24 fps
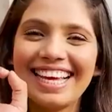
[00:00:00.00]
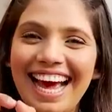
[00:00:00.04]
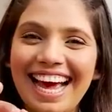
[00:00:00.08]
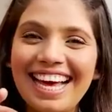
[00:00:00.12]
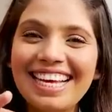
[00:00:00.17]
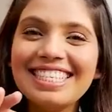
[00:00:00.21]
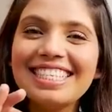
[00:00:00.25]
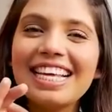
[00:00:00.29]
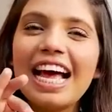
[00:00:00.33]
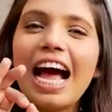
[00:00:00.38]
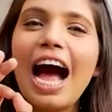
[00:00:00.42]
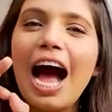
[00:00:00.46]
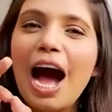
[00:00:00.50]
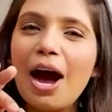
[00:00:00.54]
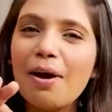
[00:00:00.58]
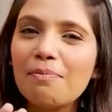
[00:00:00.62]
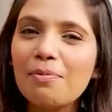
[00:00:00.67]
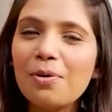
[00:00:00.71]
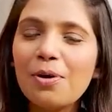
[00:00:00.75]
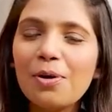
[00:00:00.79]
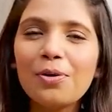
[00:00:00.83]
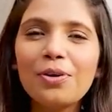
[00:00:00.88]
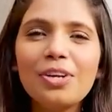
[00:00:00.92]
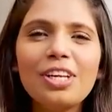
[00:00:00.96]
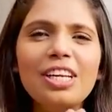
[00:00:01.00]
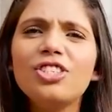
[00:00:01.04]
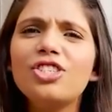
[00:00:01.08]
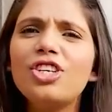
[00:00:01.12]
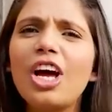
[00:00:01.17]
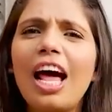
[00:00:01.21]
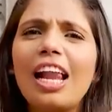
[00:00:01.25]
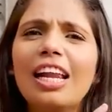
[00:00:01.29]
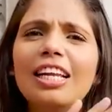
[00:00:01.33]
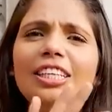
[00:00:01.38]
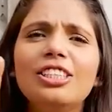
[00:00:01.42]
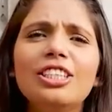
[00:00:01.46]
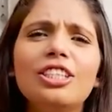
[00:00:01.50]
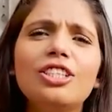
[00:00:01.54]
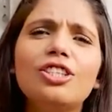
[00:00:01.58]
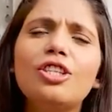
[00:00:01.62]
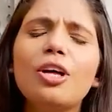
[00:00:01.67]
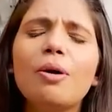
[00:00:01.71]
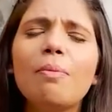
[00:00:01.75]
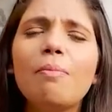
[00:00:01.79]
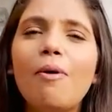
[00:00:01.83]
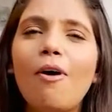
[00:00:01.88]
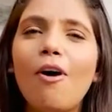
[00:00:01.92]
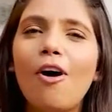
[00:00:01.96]
गाइज आप लोगों ने चैलेंजेस
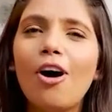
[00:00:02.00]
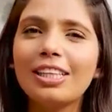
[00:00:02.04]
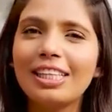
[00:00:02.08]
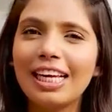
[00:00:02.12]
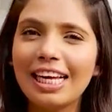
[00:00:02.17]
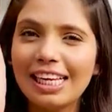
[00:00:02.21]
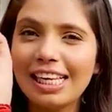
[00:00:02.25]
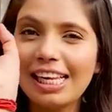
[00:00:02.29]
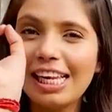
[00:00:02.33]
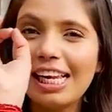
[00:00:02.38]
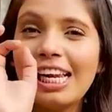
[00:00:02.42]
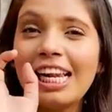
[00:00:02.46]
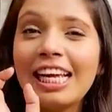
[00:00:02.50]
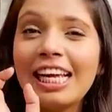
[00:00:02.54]
तो बहुत देख लिए